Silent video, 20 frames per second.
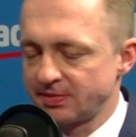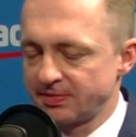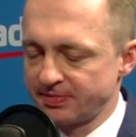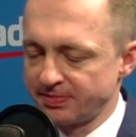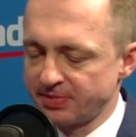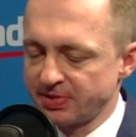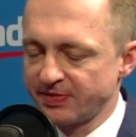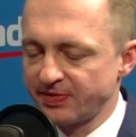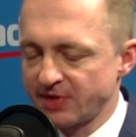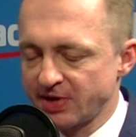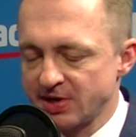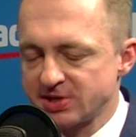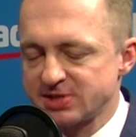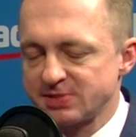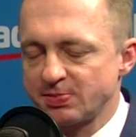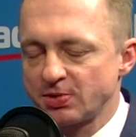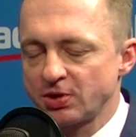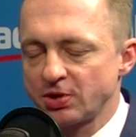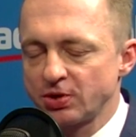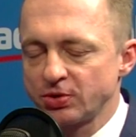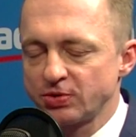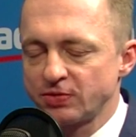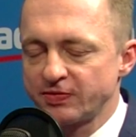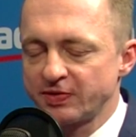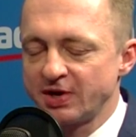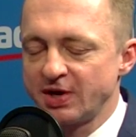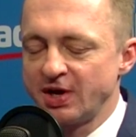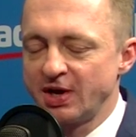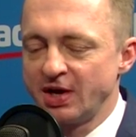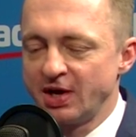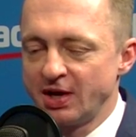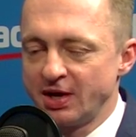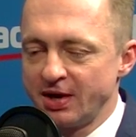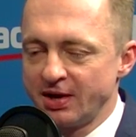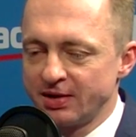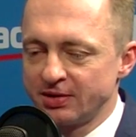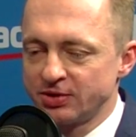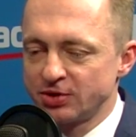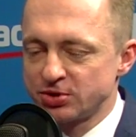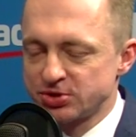preferencji poglądów
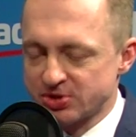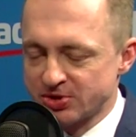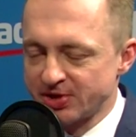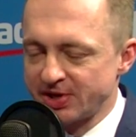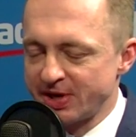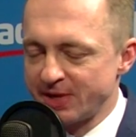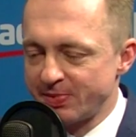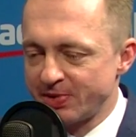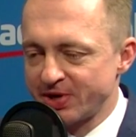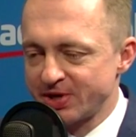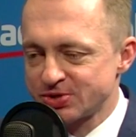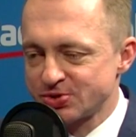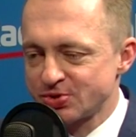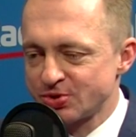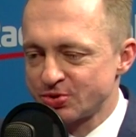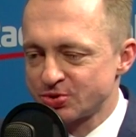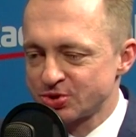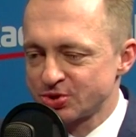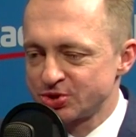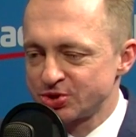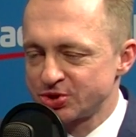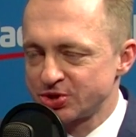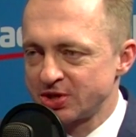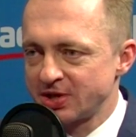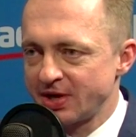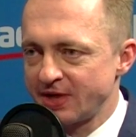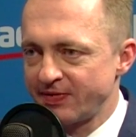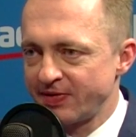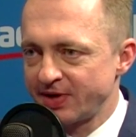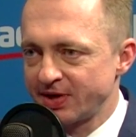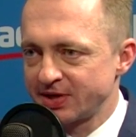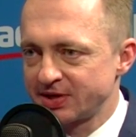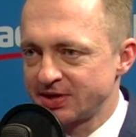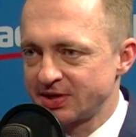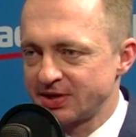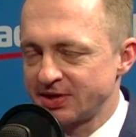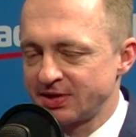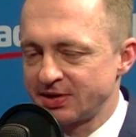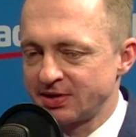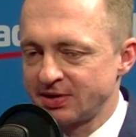doskonale pokazują, że gdzieś ten efekt,
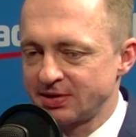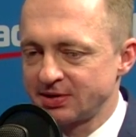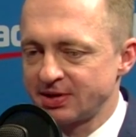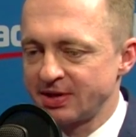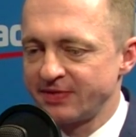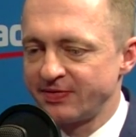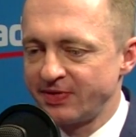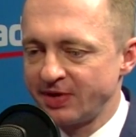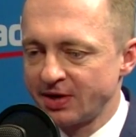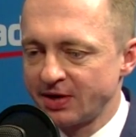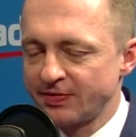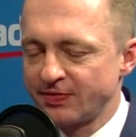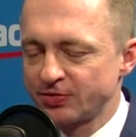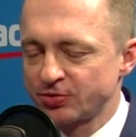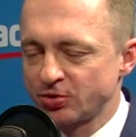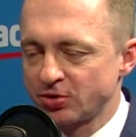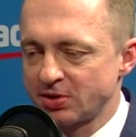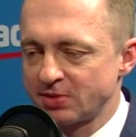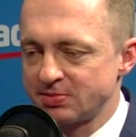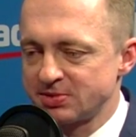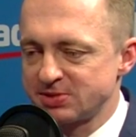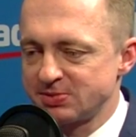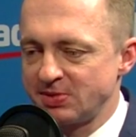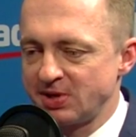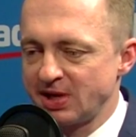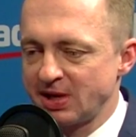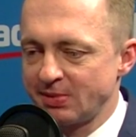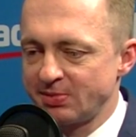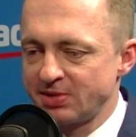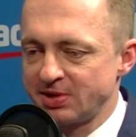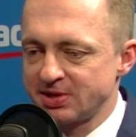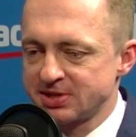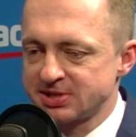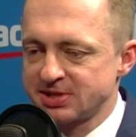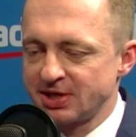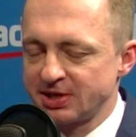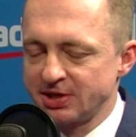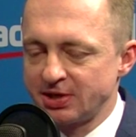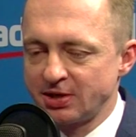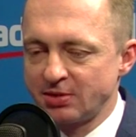e, ten wiek, w którym zmieniamy
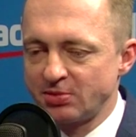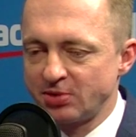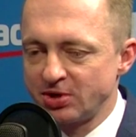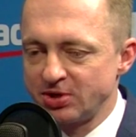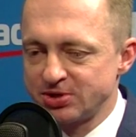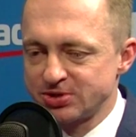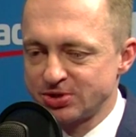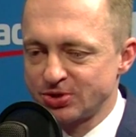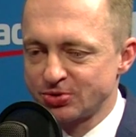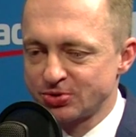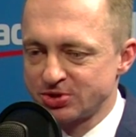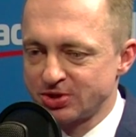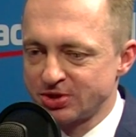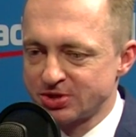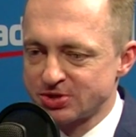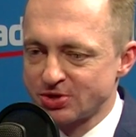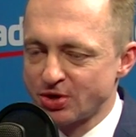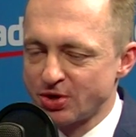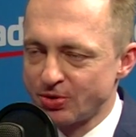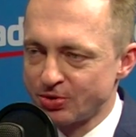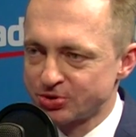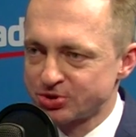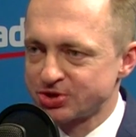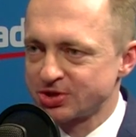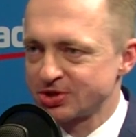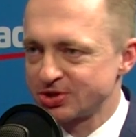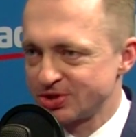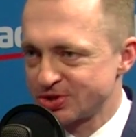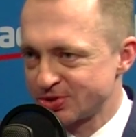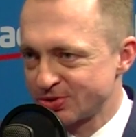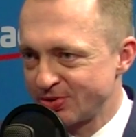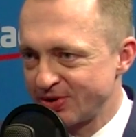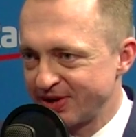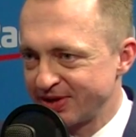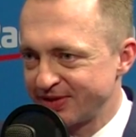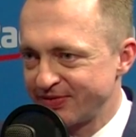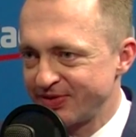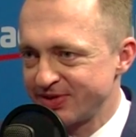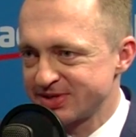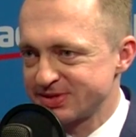zdanie o mojej instytucji, to jest około 40
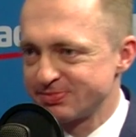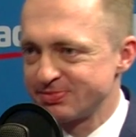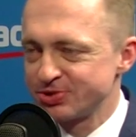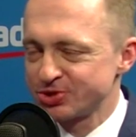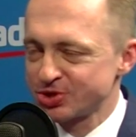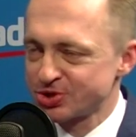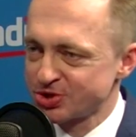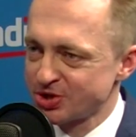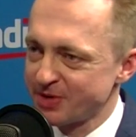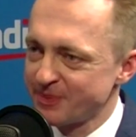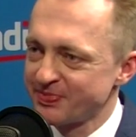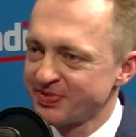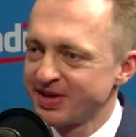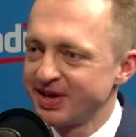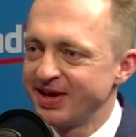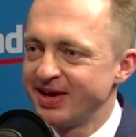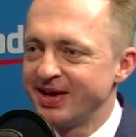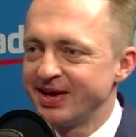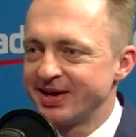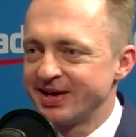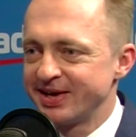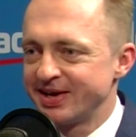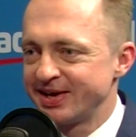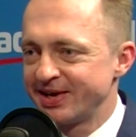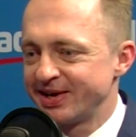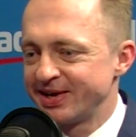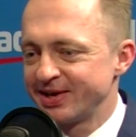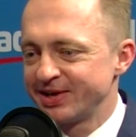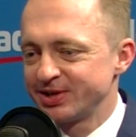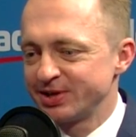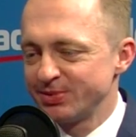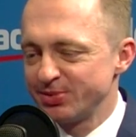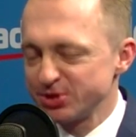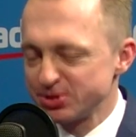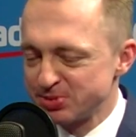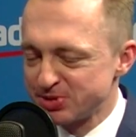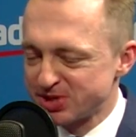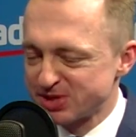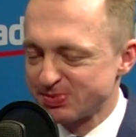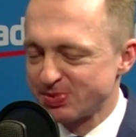lat. Więc myślę, że e,
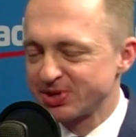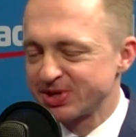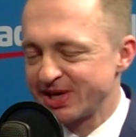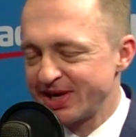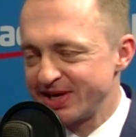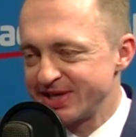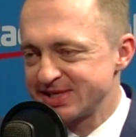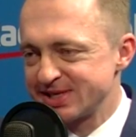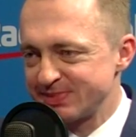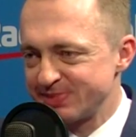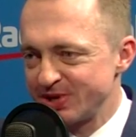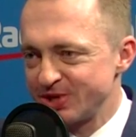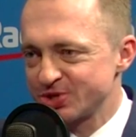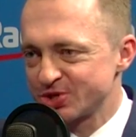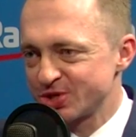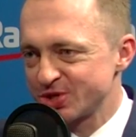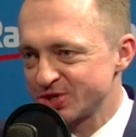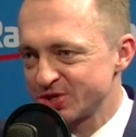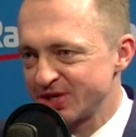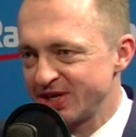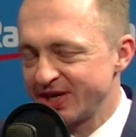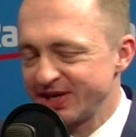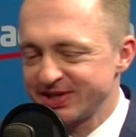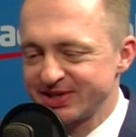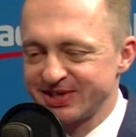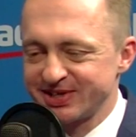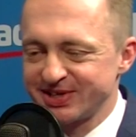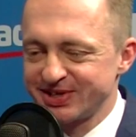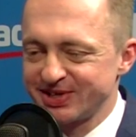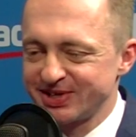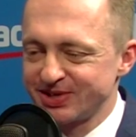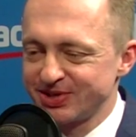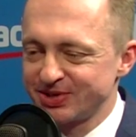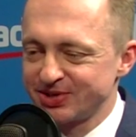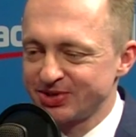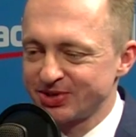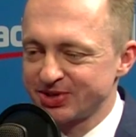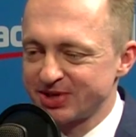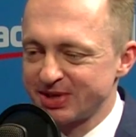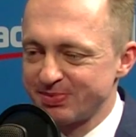gdybyśmy się spotkali za 5-6 lat, e,
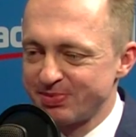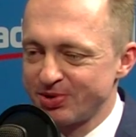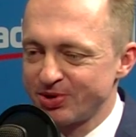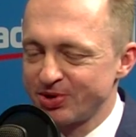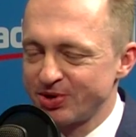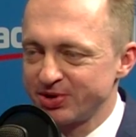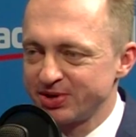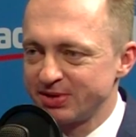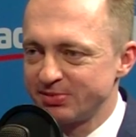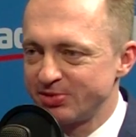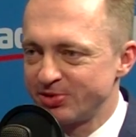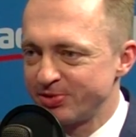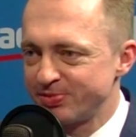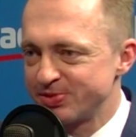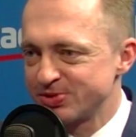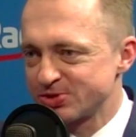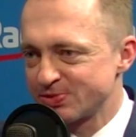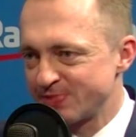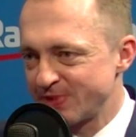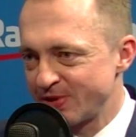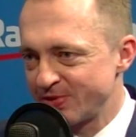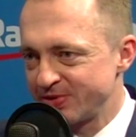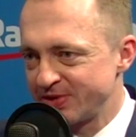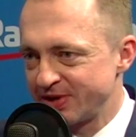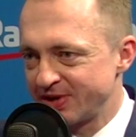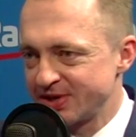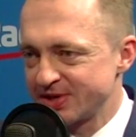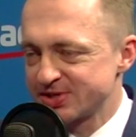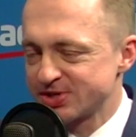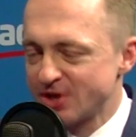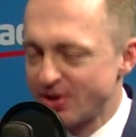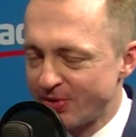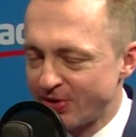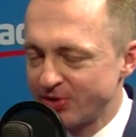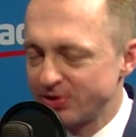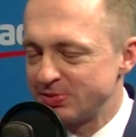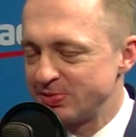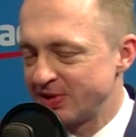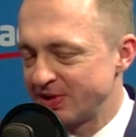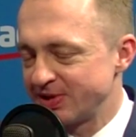to te poglądy byłyby zupełnie zgoła
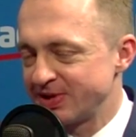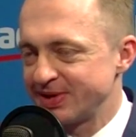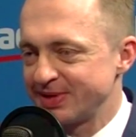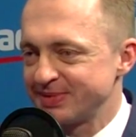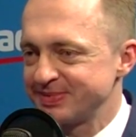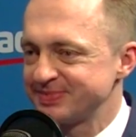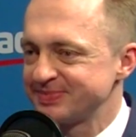odmienne.